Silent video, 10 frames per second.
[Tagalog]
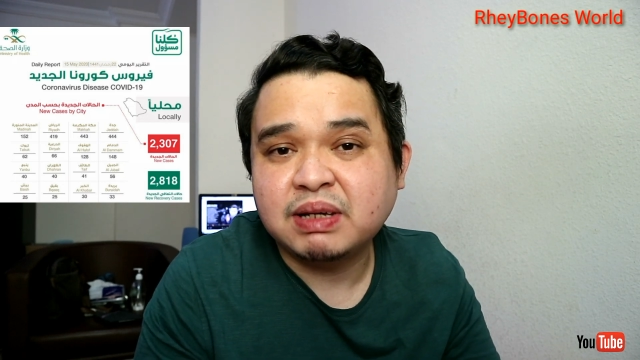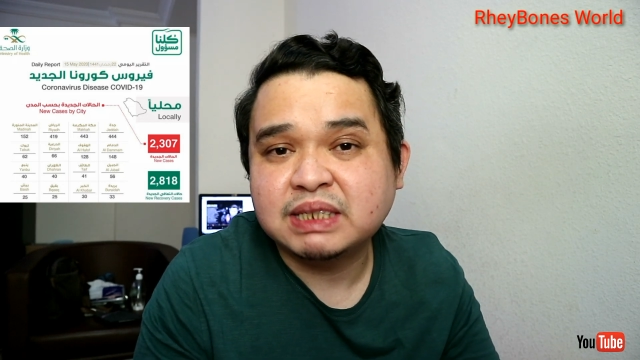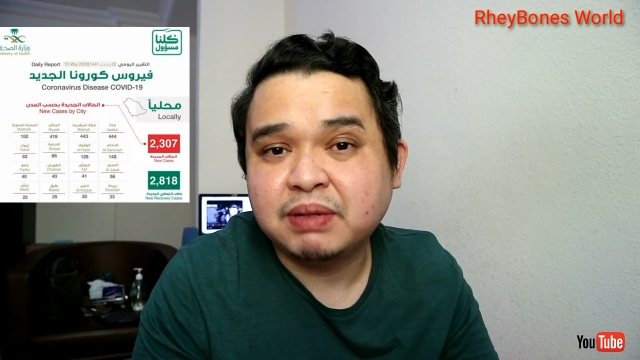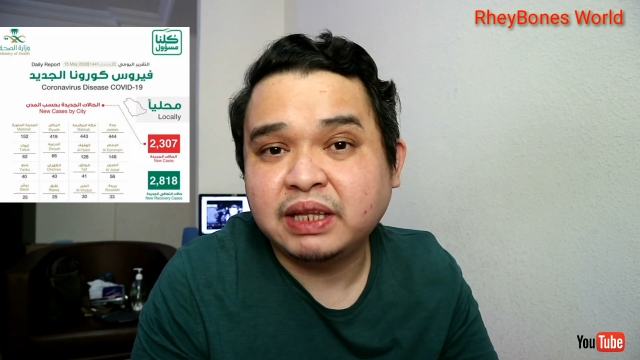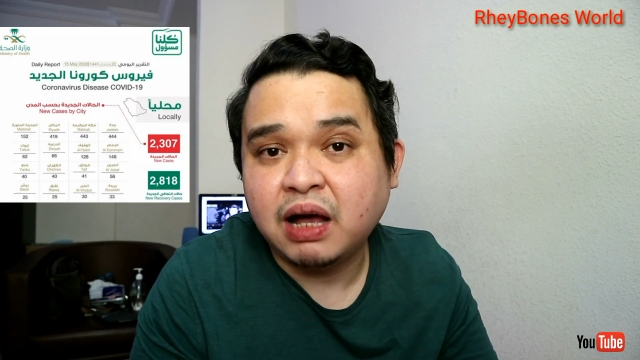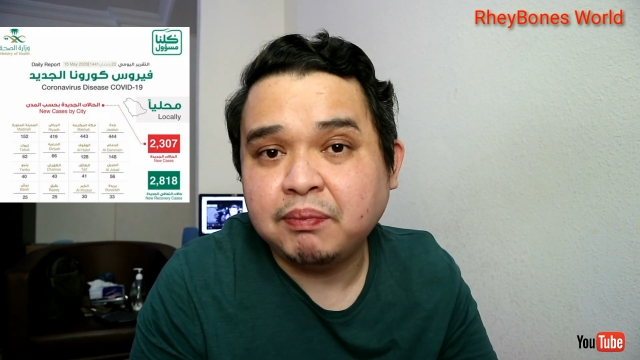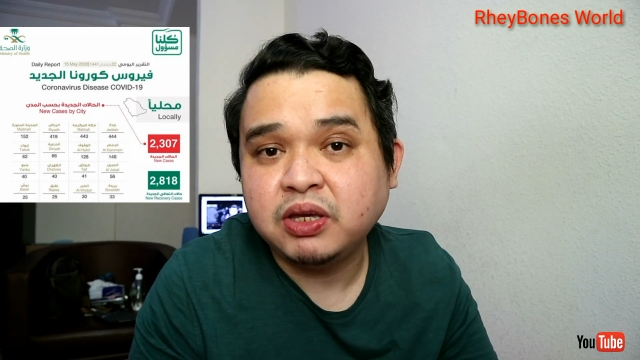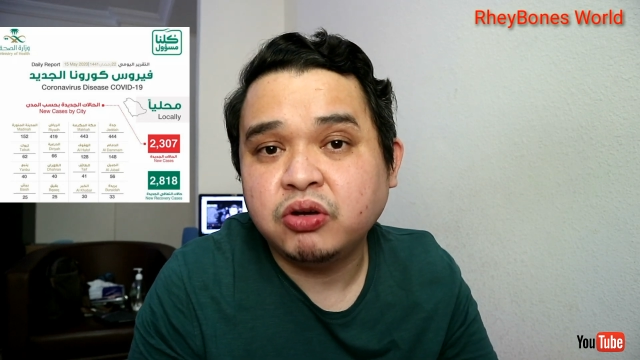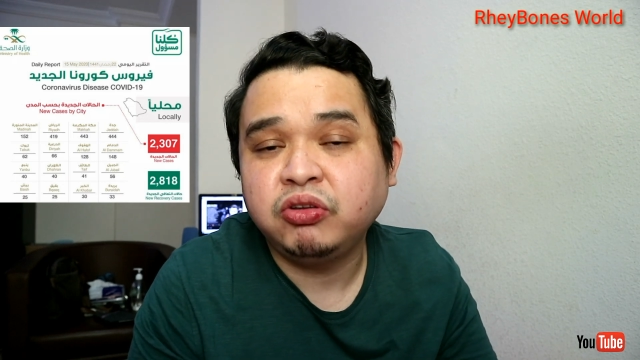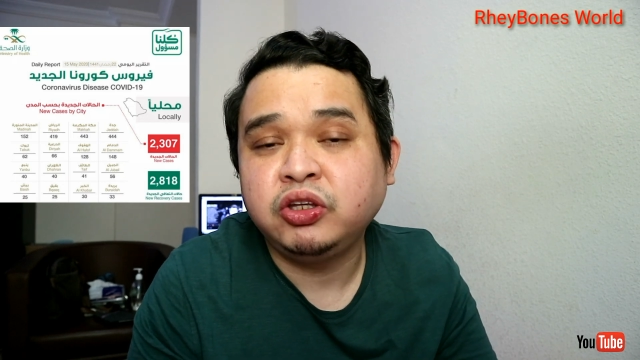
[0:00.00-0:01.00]
mas
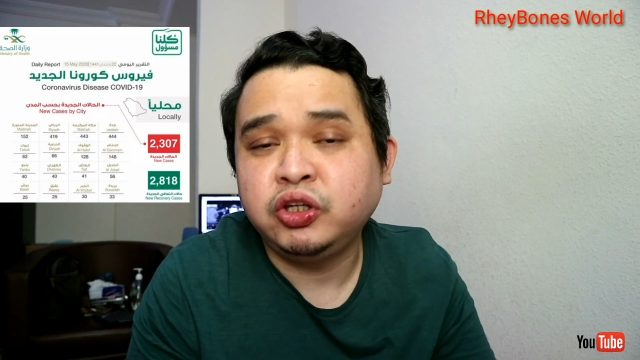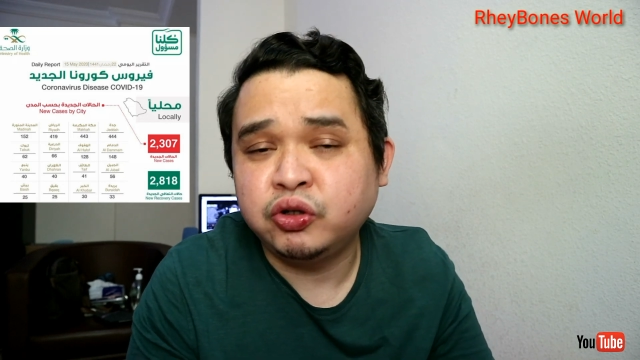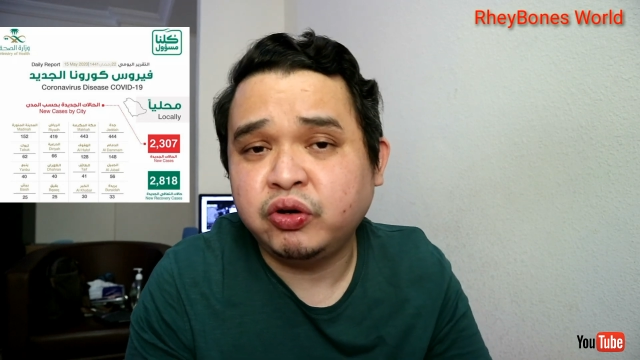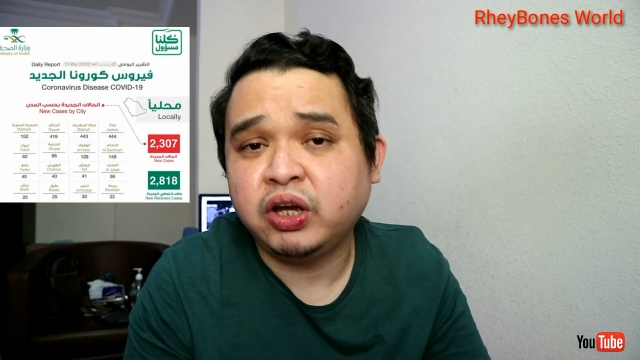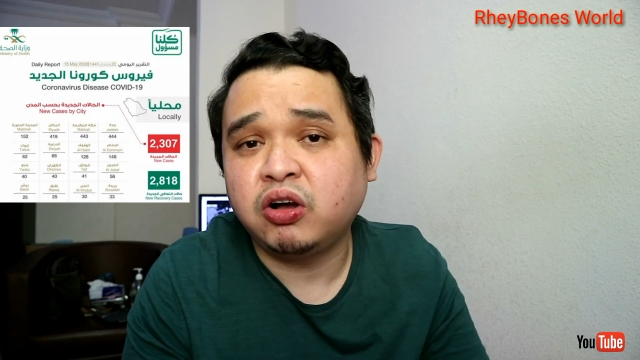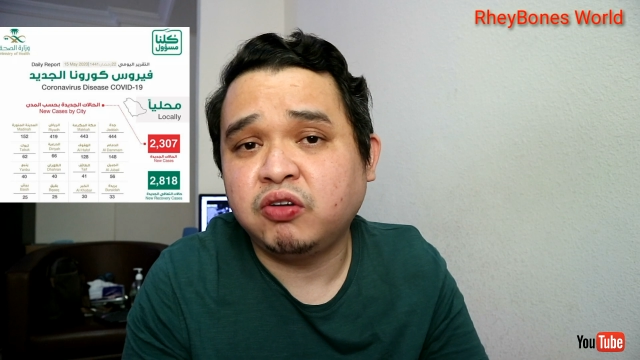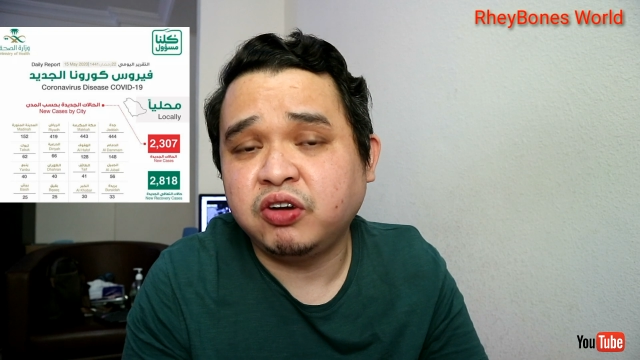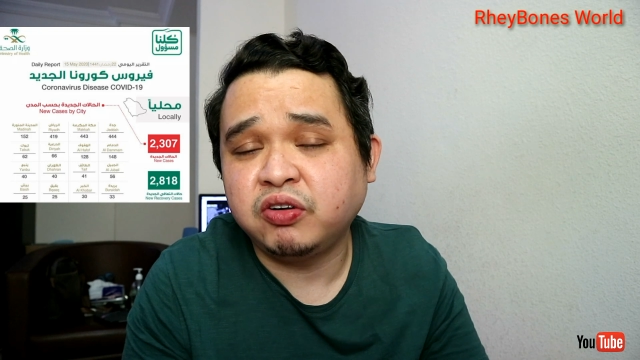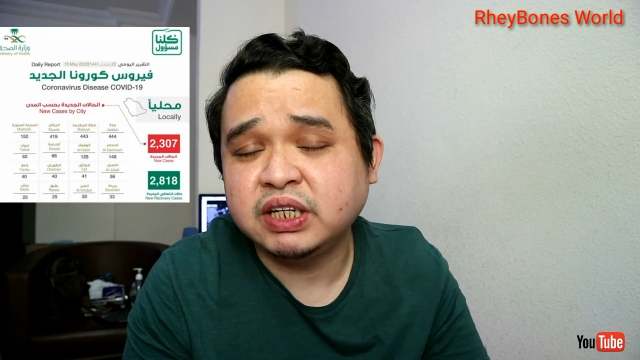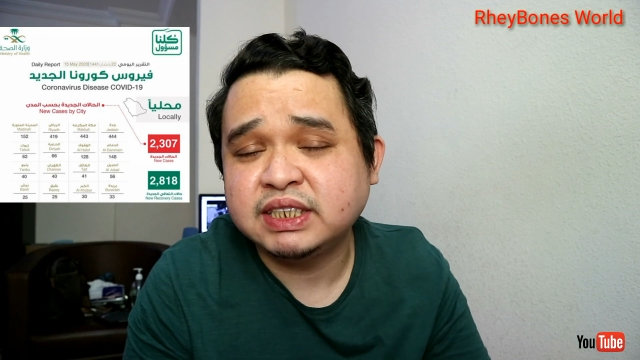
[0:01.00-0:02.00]
madami yung new
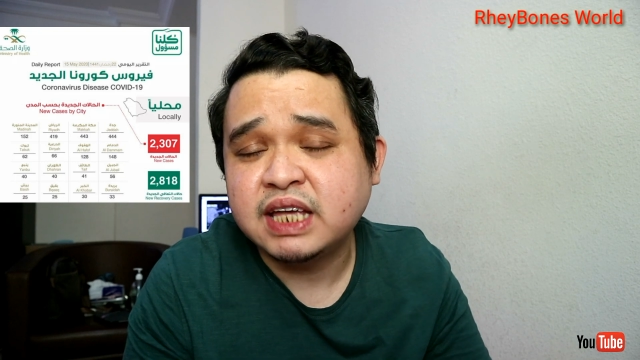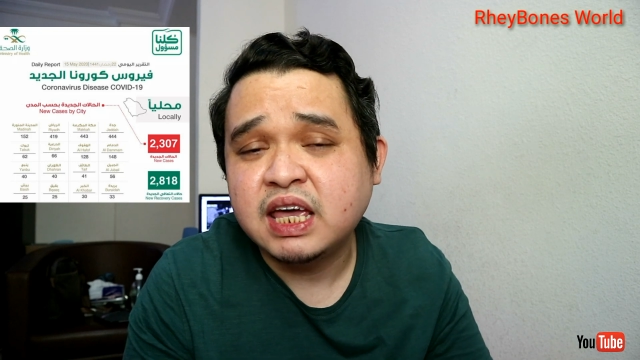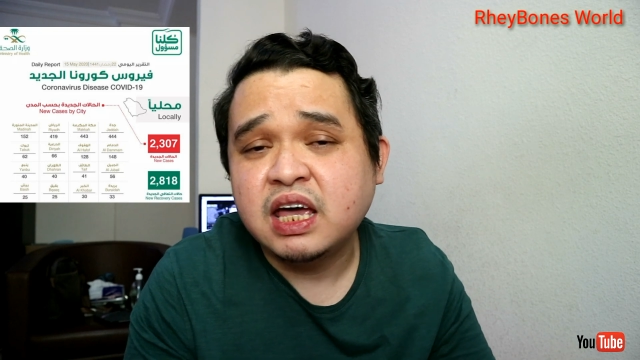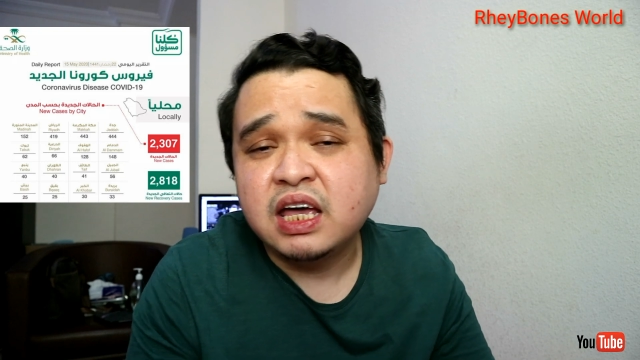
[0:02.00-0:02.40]
recoveries